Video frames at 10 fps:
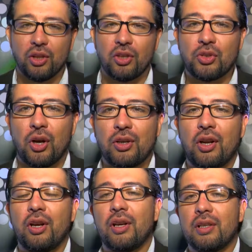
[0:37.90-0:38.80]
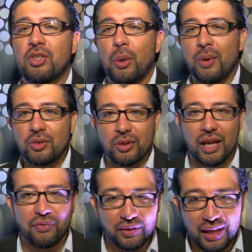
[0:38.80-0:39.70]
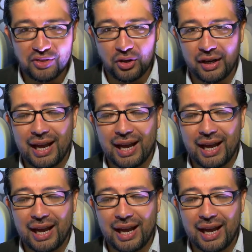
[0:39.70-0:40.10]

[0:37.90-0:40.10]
Nosotros somos una fundación